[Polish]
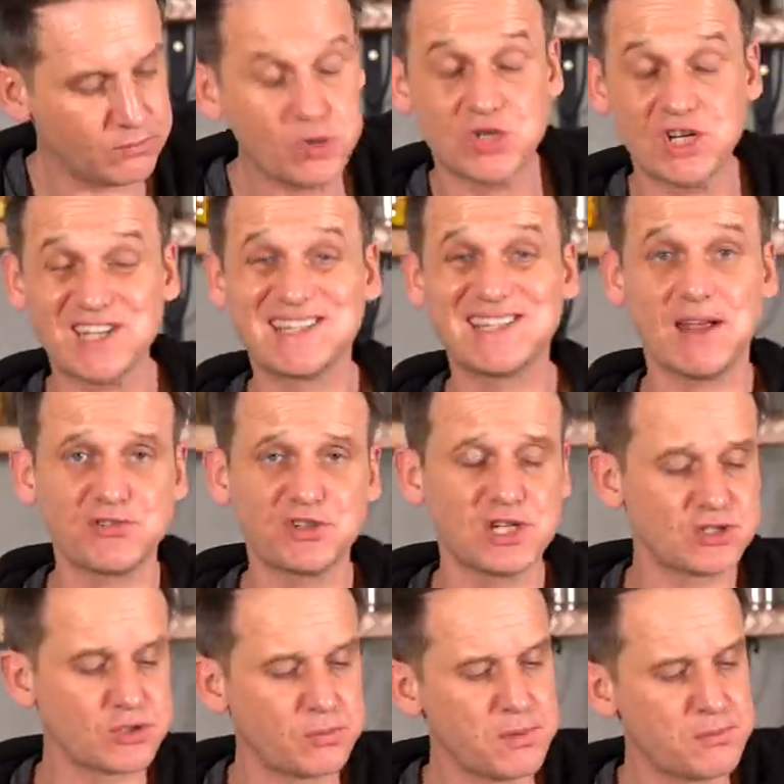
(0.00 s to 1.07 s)
Możesz zawsze
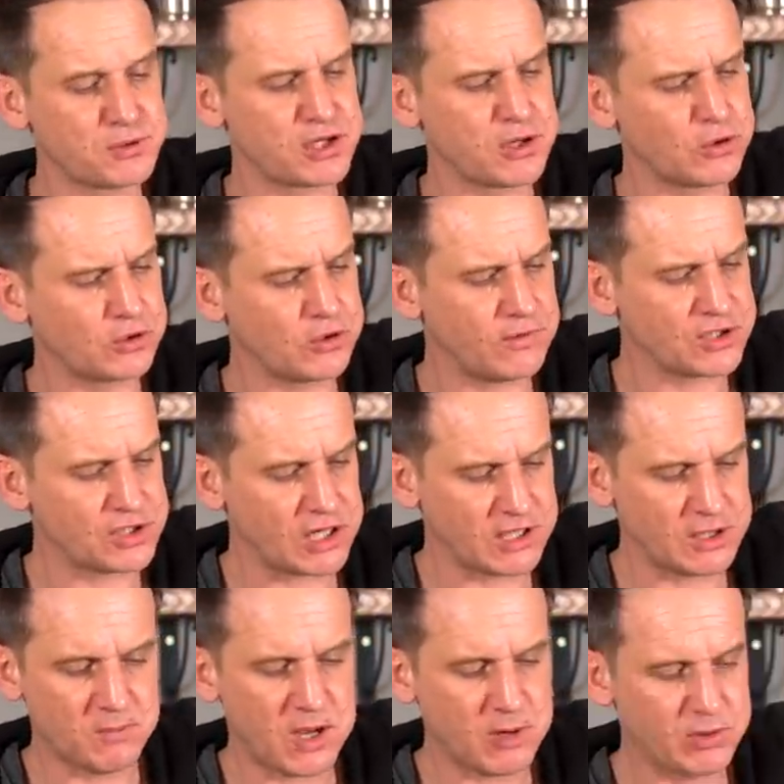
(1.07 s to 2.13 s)
sobie przygotować
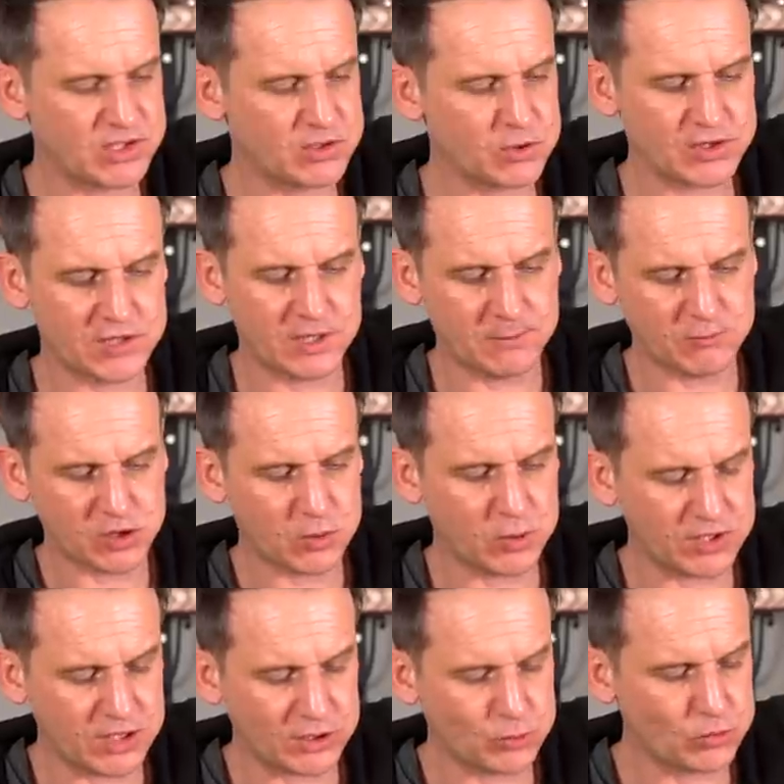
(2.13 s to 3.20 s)
takie małe sosy, na
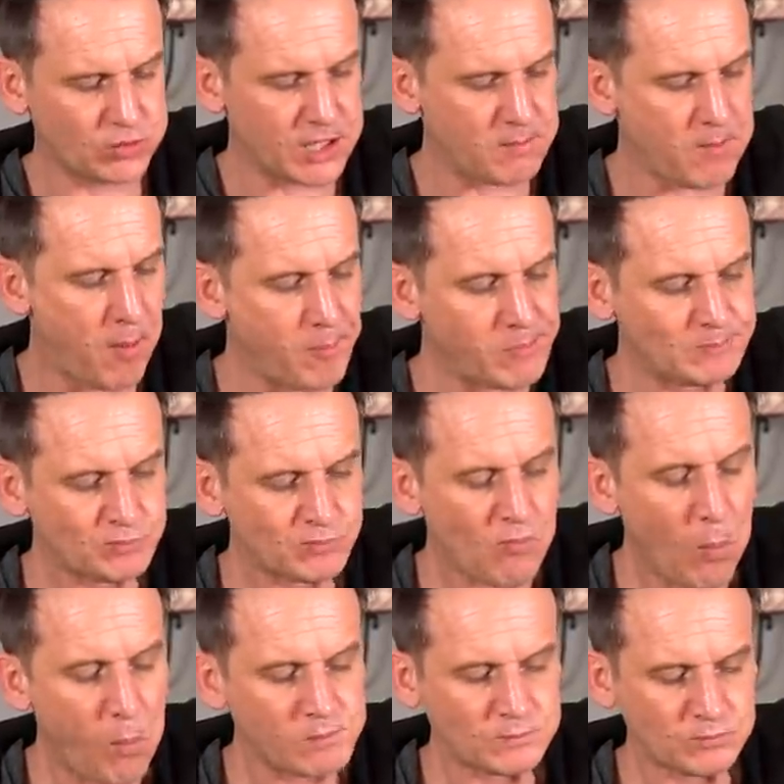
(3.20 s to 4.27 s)
przykład ja tutaj mam
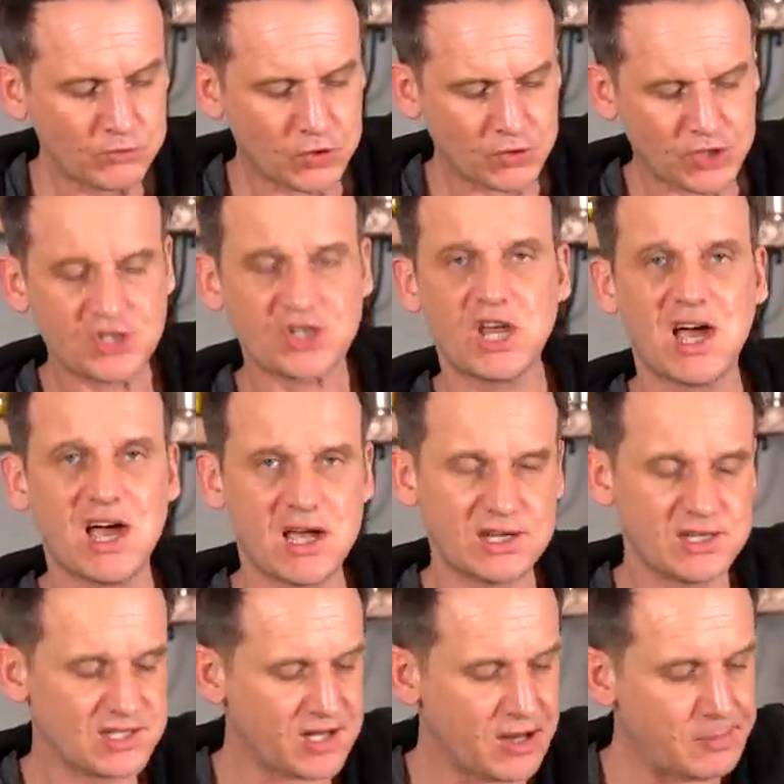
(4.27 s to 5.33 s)
troszeczkę
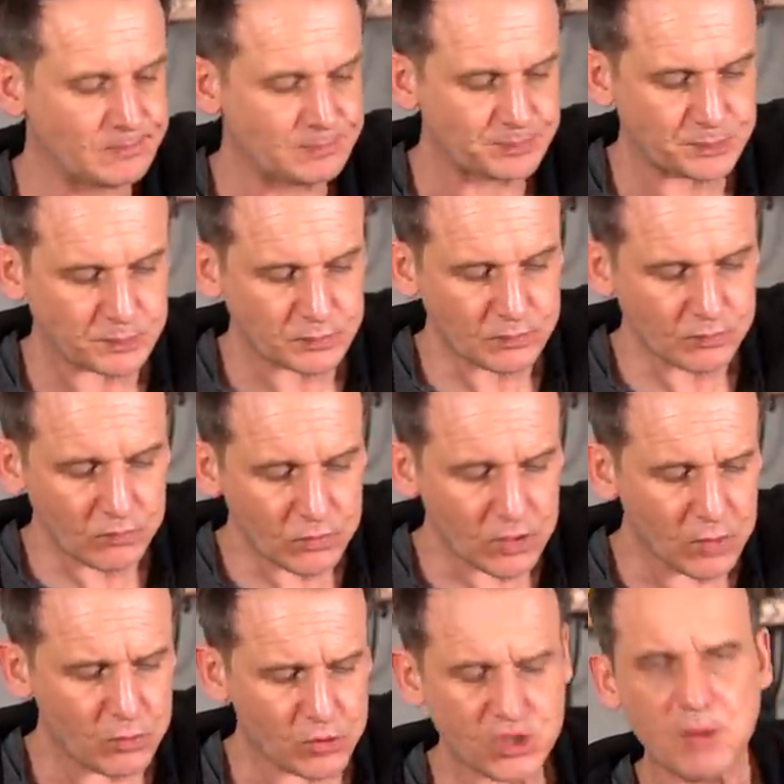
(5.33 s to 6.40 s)
harysy.
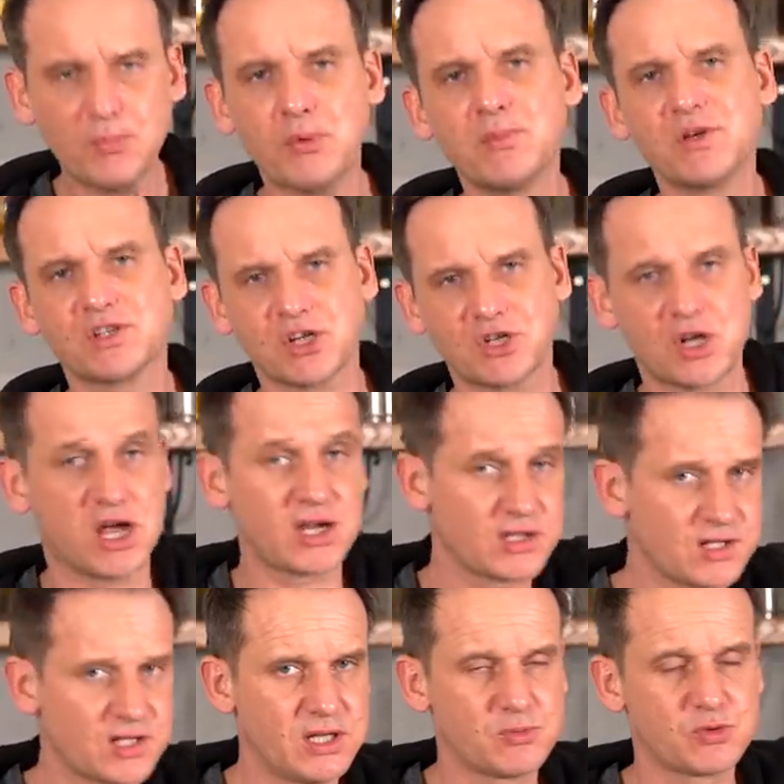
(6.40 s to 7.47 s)
Można pomieszać
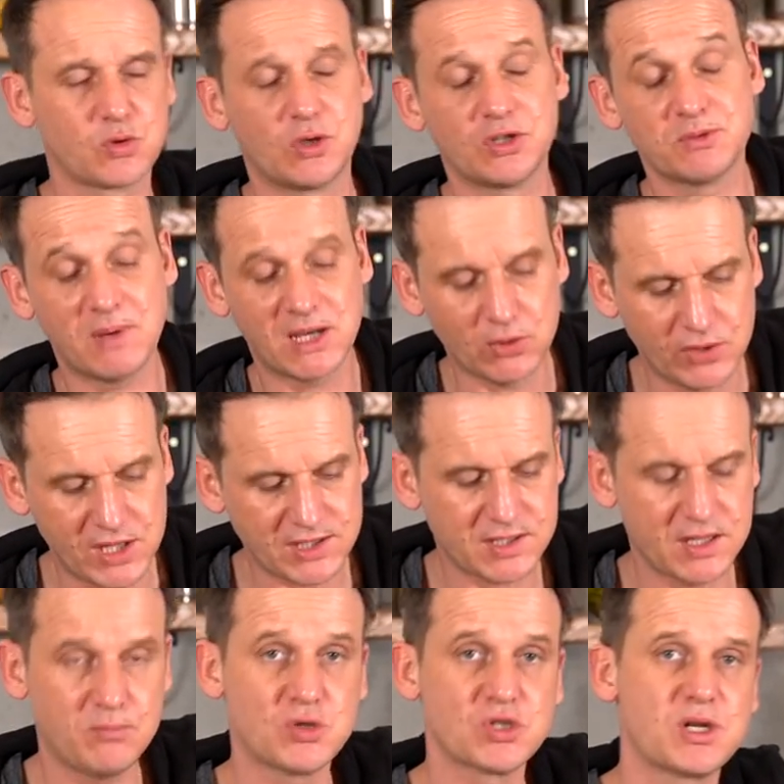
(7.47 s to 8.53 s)
harisy na przykład z
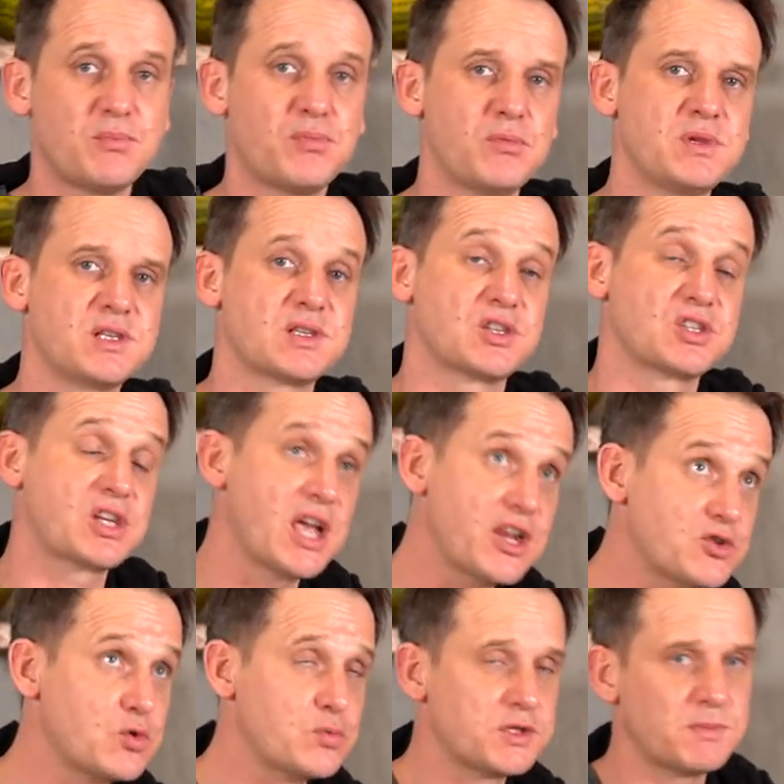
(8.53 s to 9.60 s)
majonezem, można pomieszać
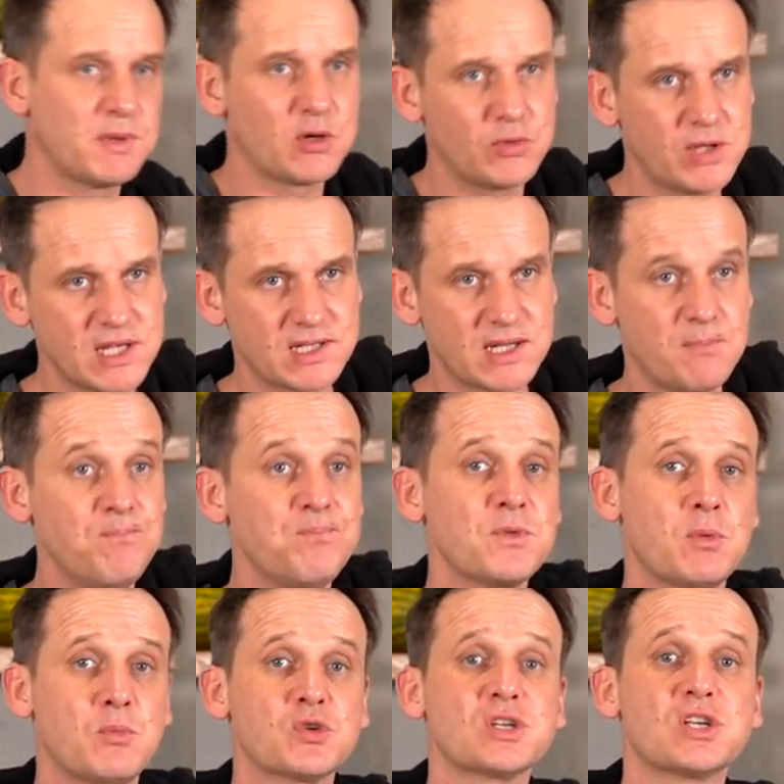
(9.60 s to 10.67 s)
ketchup z majonezem,
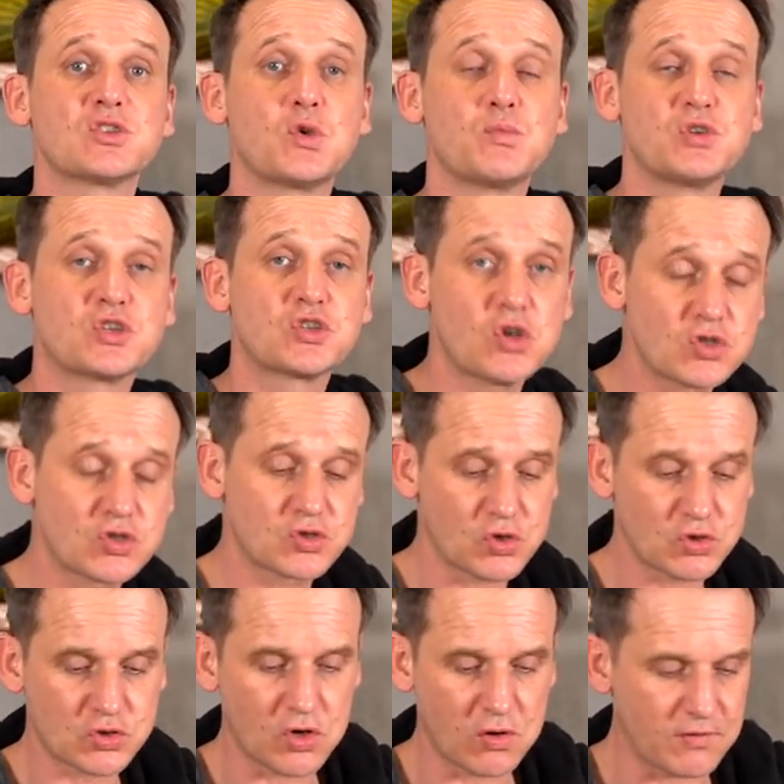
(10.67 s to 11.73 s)
można zrobić sos
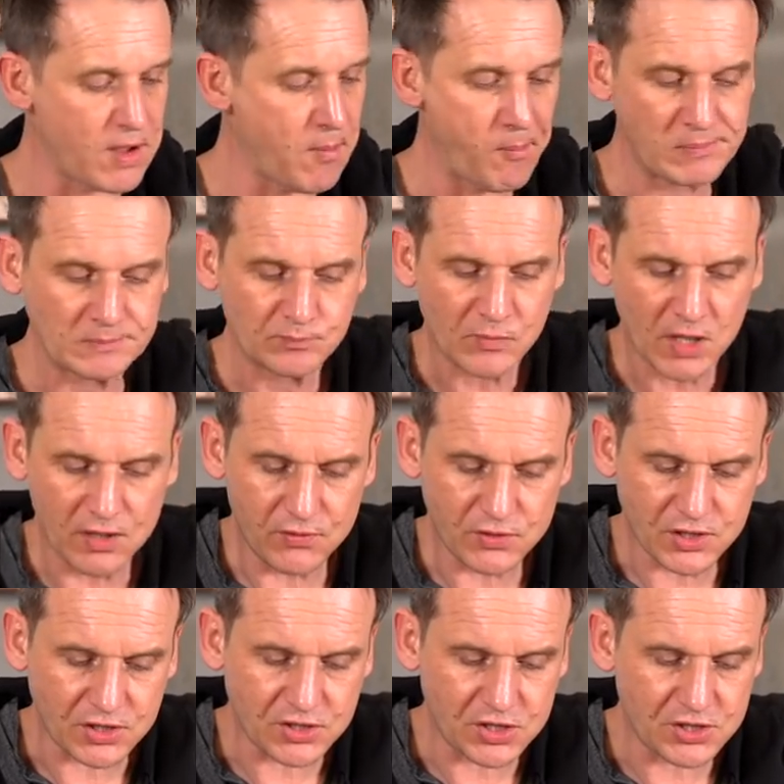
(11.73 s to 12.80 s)
czosnkowy i
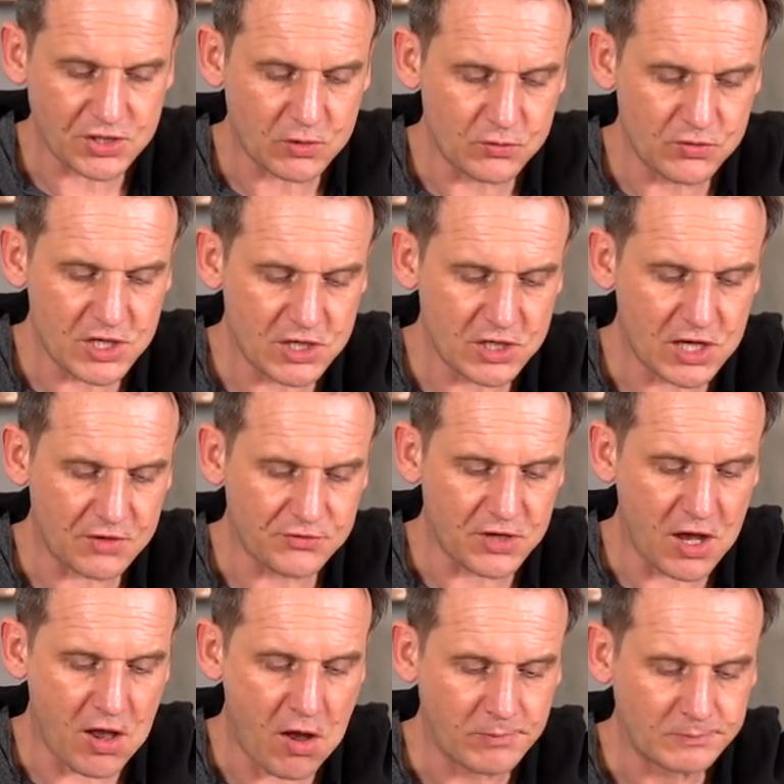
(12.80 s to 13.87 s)
wystarczy tylko delikatny